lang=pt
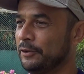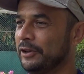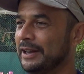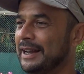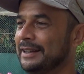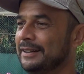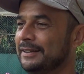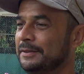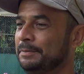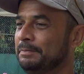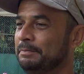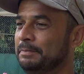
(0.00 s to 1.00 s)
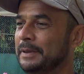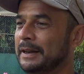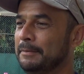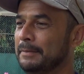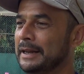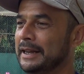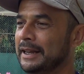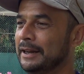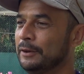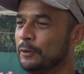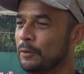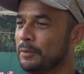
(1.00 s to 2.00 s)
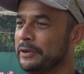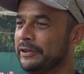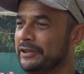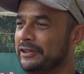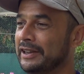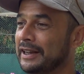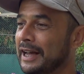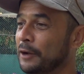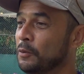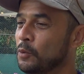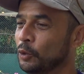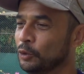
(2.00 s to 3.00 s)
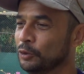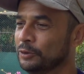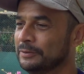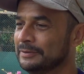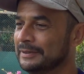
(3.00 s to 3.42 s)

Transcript: são geradas pela maneira como a gente encara o mundo,